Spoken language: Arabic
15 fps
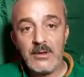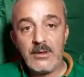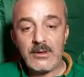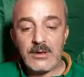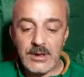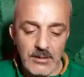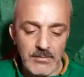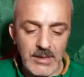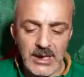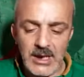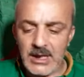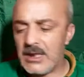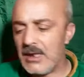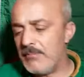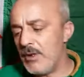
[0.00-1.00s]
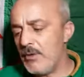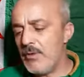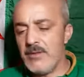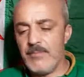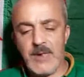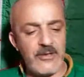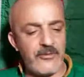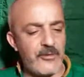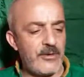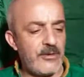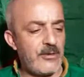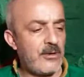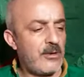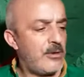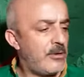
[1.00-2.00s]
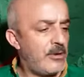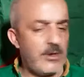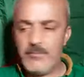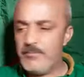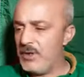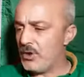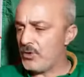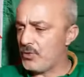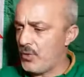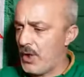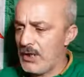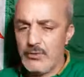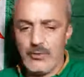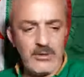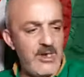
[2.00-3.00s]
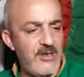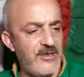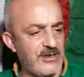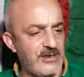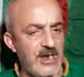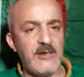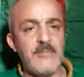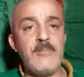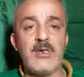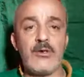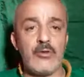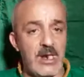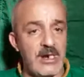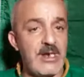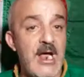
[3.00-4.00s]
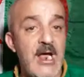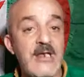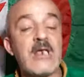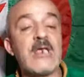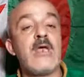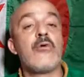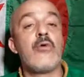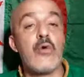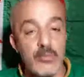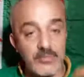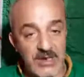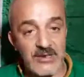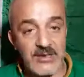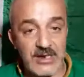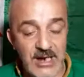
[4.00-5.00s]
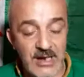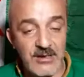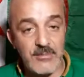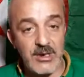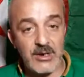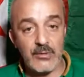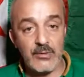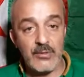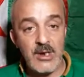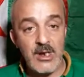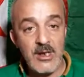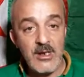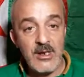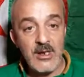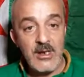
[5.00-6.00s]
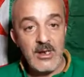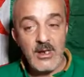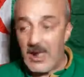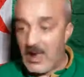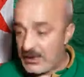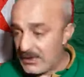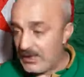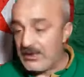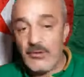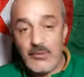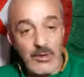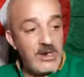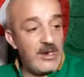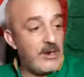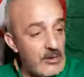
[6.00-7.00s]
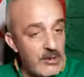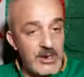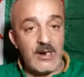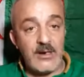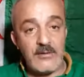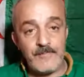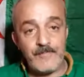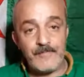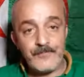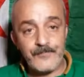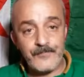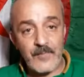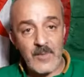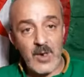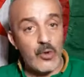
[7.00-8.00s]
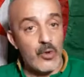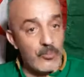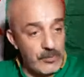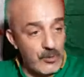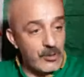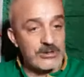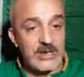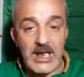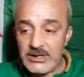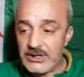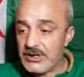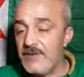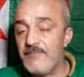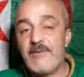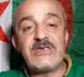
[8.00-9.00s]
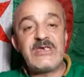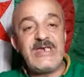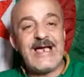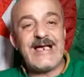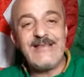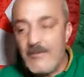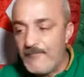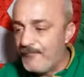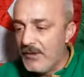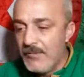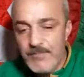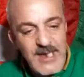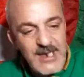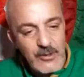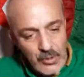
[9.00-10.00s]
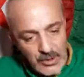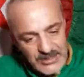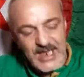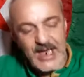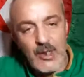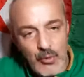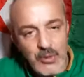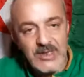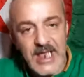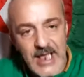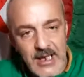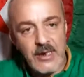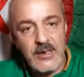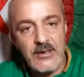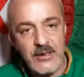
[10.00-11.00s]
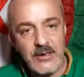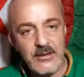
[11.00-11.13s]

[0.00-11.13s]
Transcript: سيمانه كامله هو يبحث لي ميكرو عنده ثلاثه تاع لي ميكرو انا انا كنقول لكم ثلاثه تاع لي ميكرو خاطر داروا عليه الاخرى روبورتاج كيفاش يخدم في البيرو تاعو لداخل